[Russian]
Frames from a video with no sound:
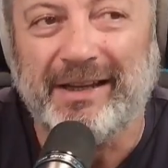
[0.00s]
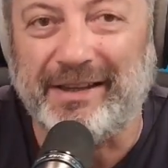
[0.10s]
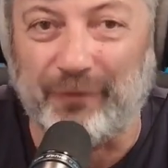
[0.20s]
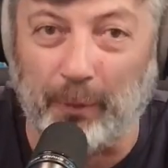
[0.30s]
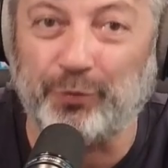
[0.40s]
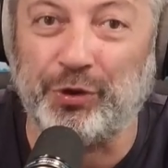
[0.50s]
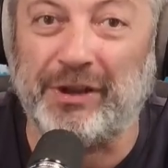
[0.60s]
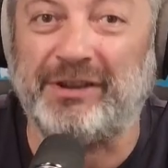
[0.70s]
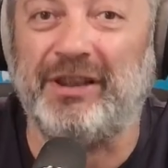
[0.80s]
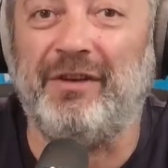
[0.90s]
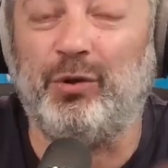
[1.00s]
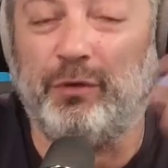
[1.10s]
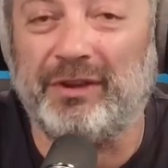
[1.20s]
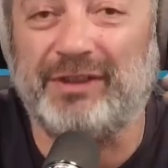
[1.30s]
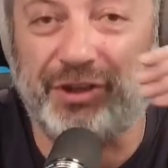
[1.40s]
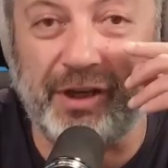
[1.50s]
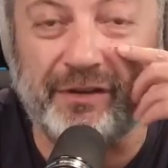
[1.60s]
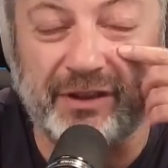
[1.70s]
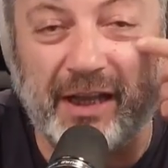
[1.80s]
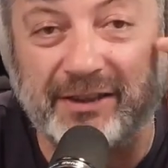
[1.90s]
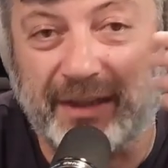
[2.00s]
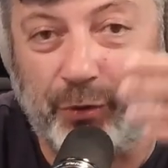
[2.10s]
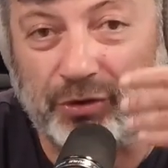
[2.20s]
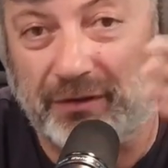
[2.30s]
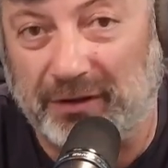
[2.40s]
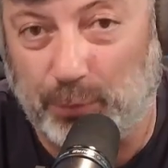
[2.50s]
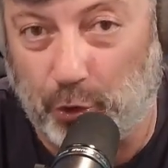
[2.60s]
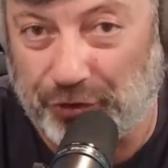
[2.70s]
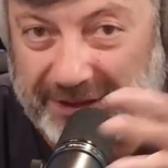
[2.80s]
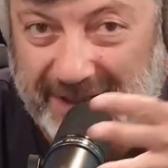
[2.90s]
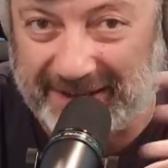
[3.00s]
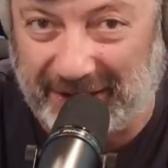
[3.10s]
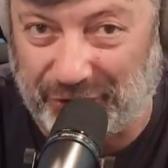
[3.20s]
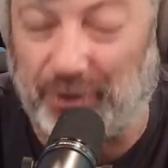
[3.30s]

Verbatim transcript: И в любом случае, если двойного назначения, всегда остается возможность сказать,